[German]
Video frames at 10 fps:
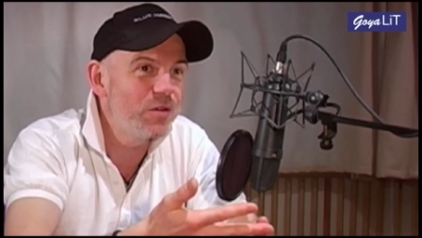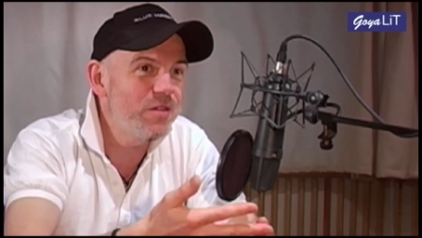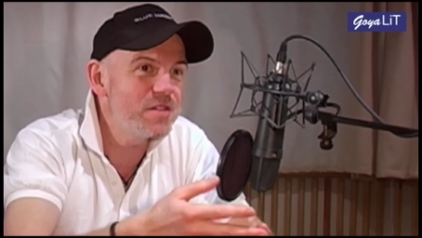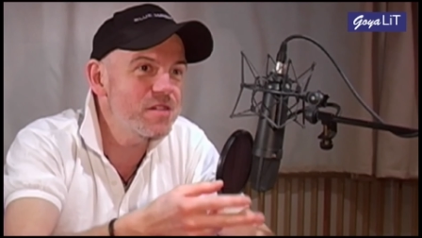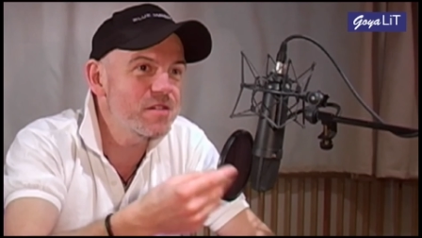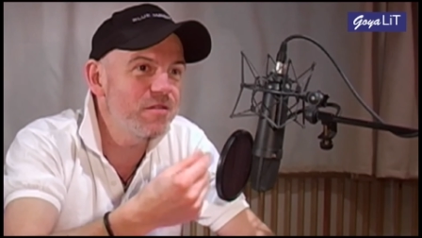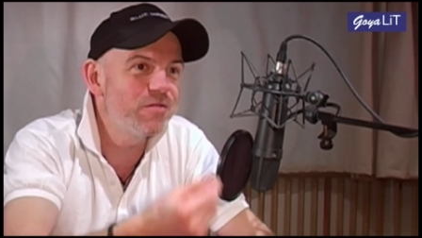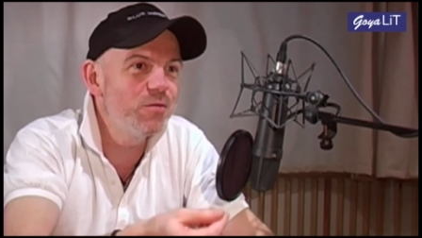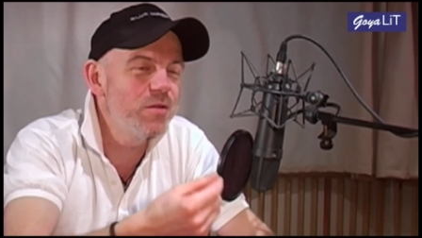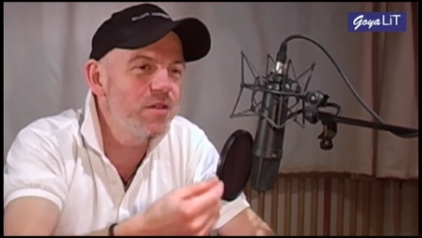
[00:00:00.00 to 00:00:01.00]
Und dieses
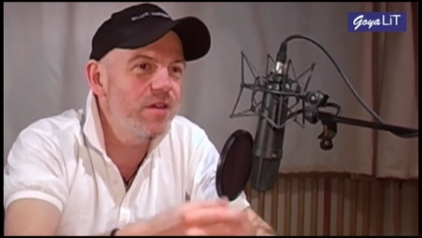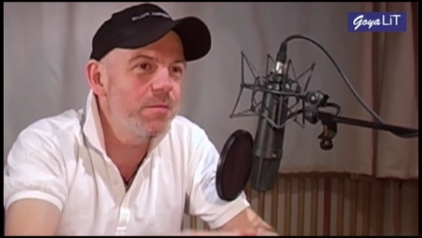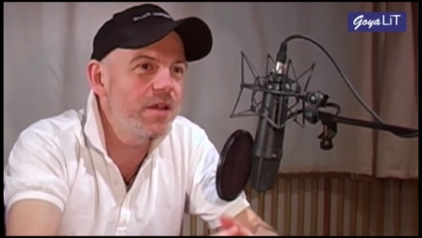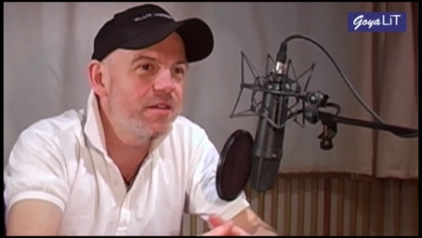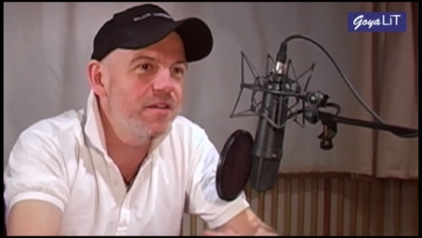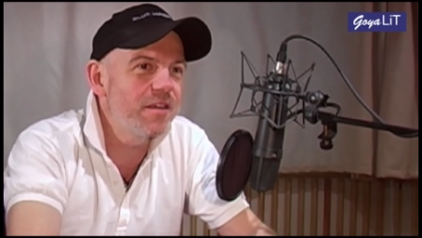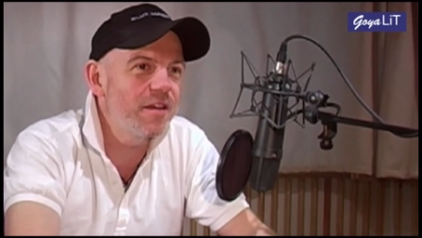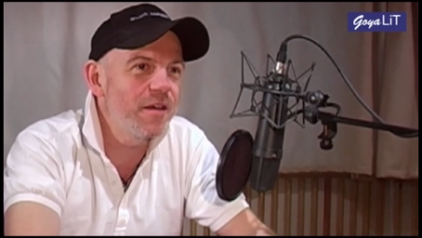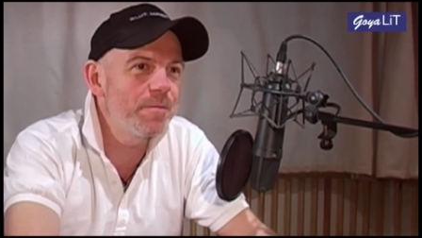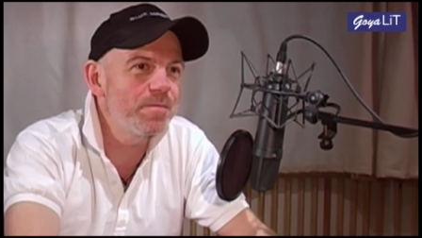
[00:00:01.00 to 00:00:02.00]
Gefühl, wenn man
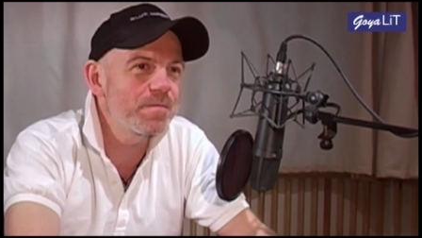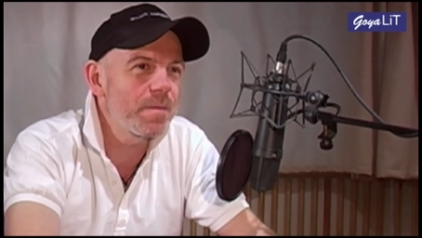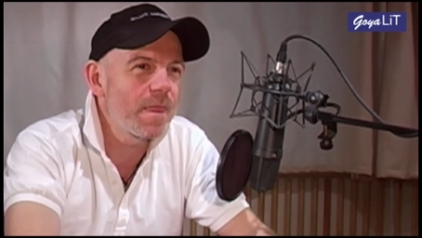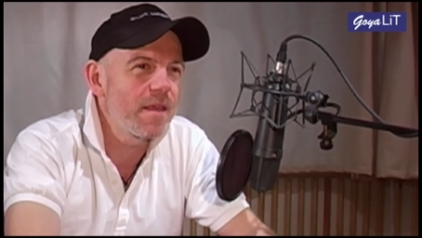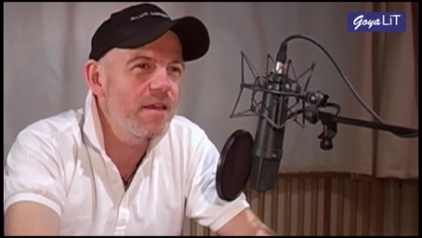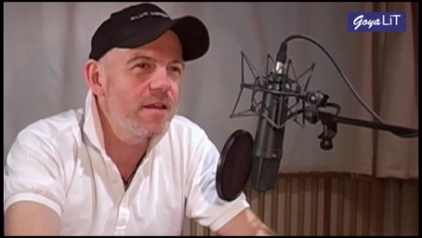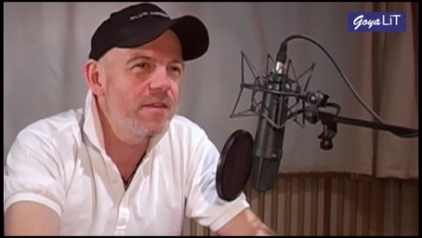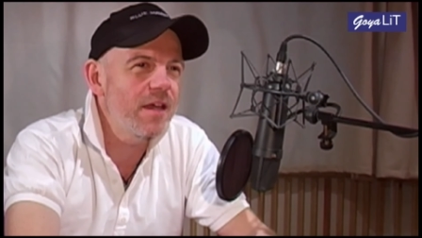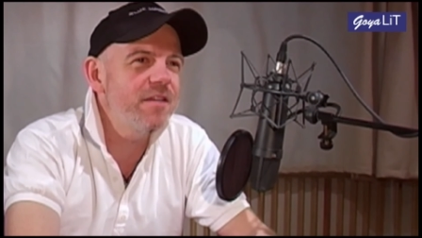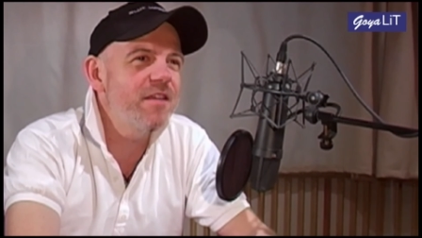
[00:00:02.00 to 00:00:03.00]
ähm,
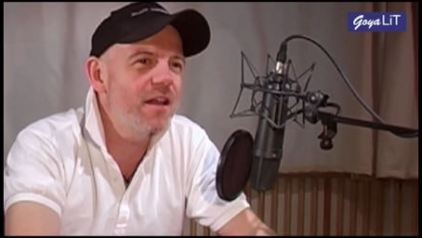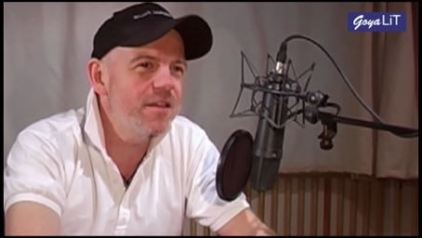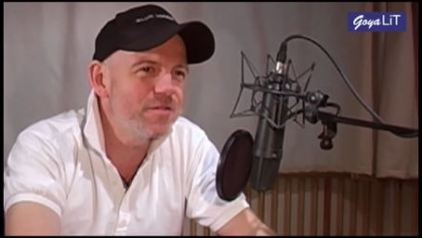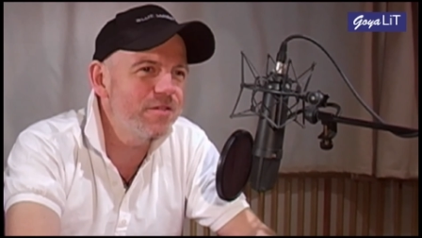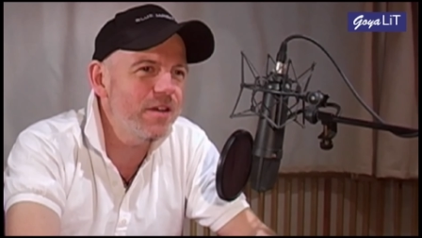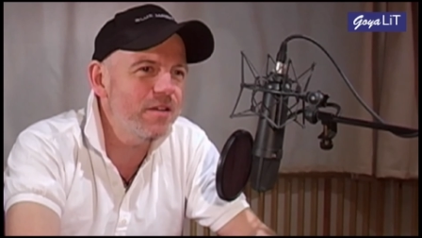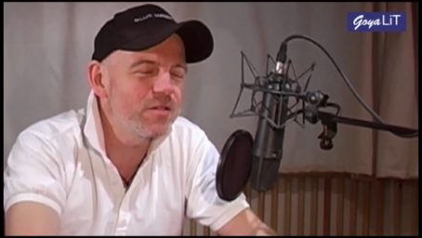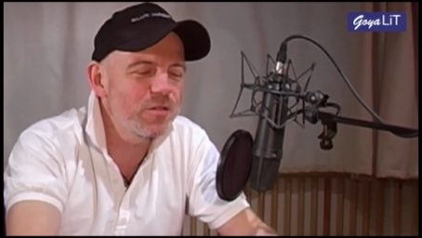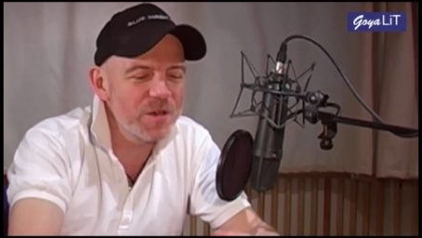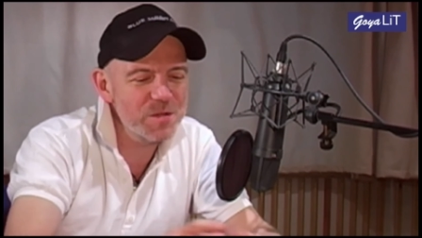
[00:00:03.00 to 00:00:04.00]
nach Italien fährt,
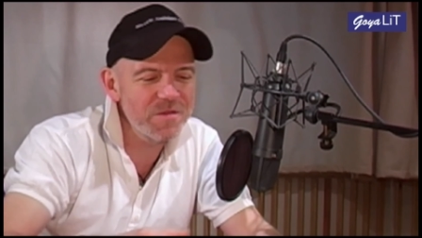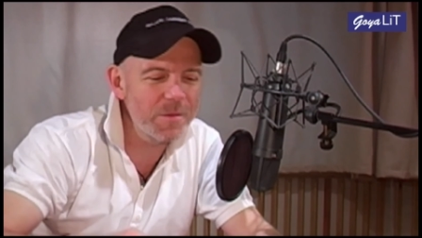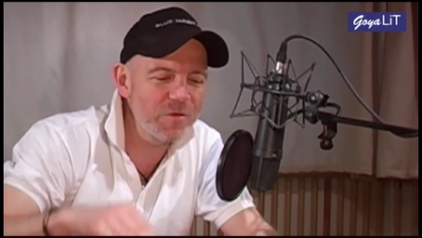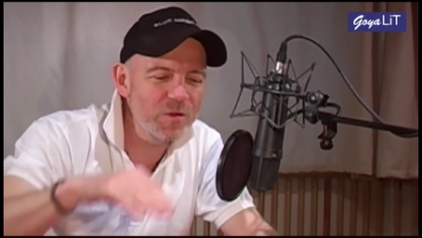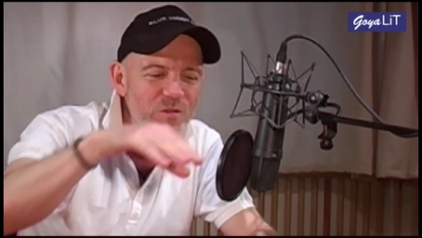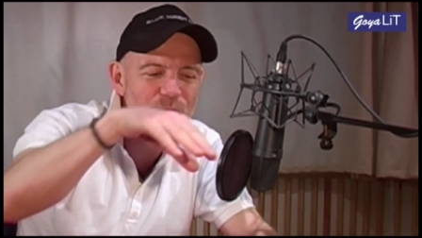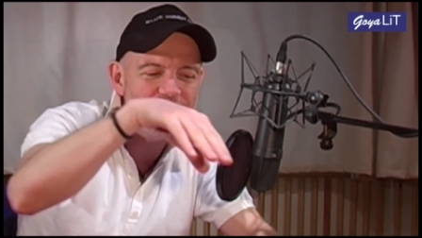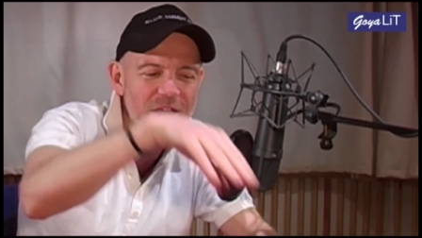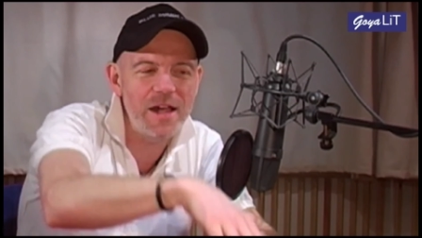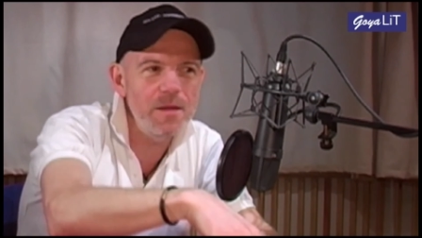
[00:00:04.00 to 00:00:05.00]
zum Beispiel wenn man wirklich über
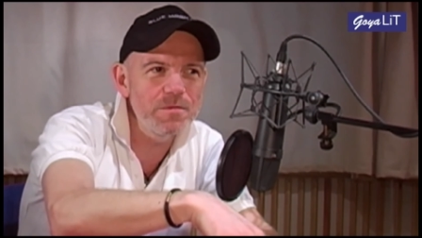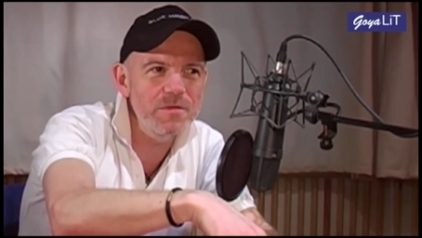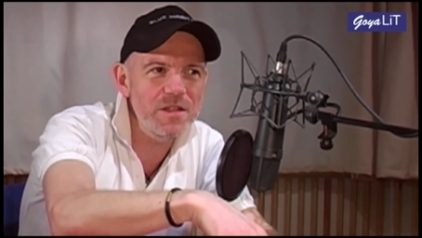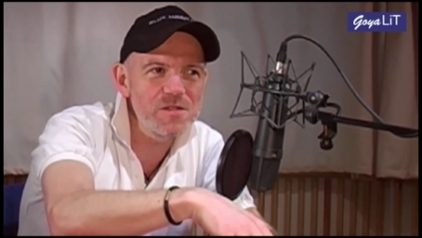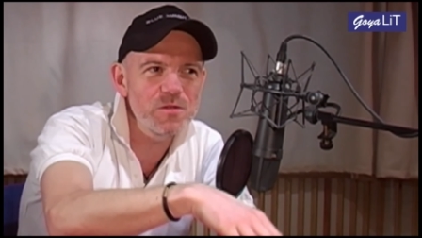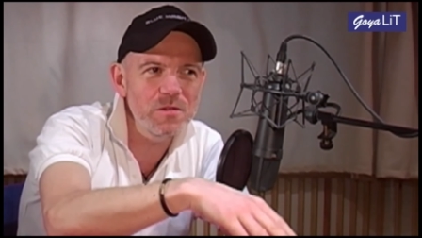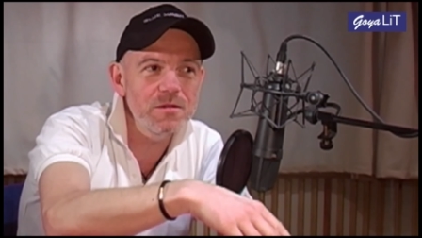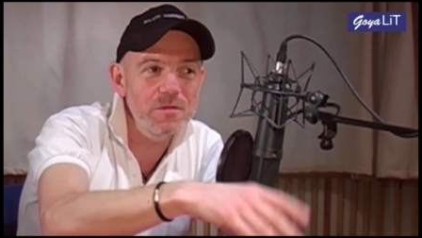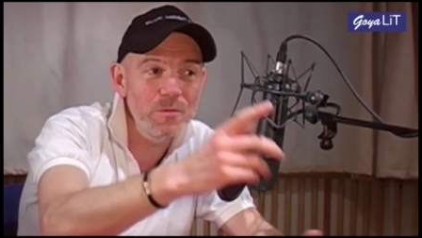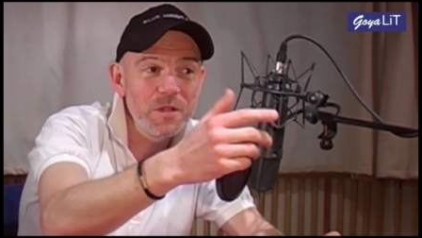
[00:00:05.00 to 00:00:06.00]
die Alpen, dann
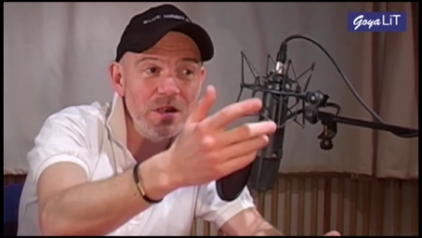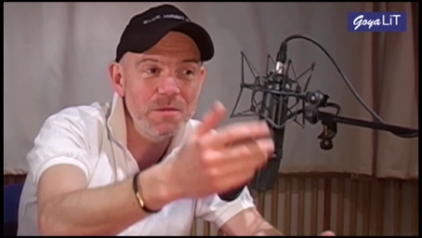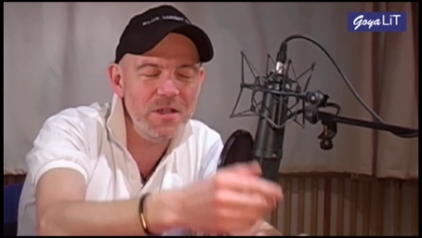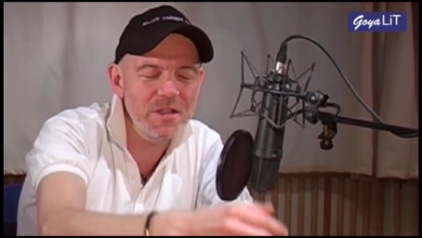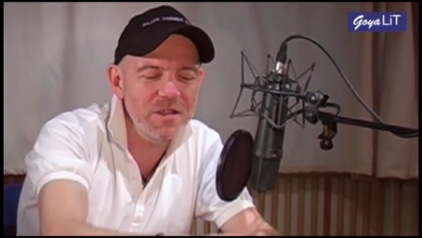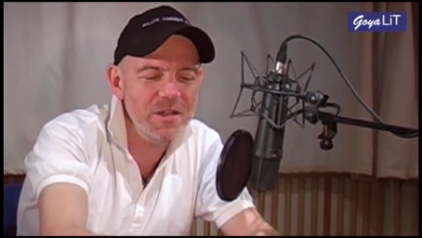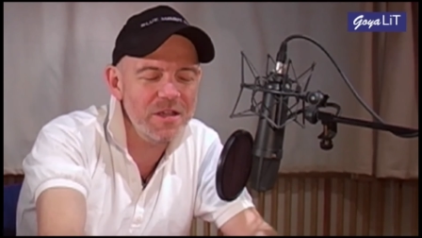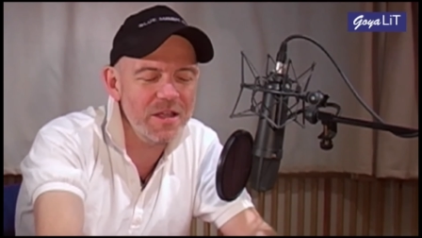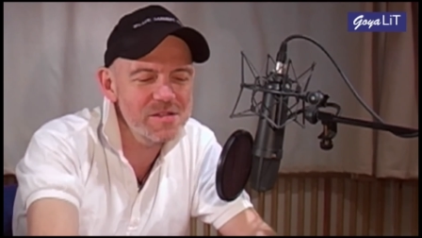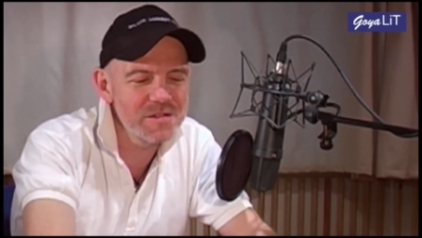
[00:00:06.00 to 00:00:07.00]
so über die imaginäre
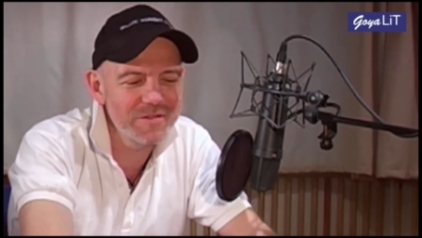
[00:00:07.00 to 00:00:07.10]
Grenze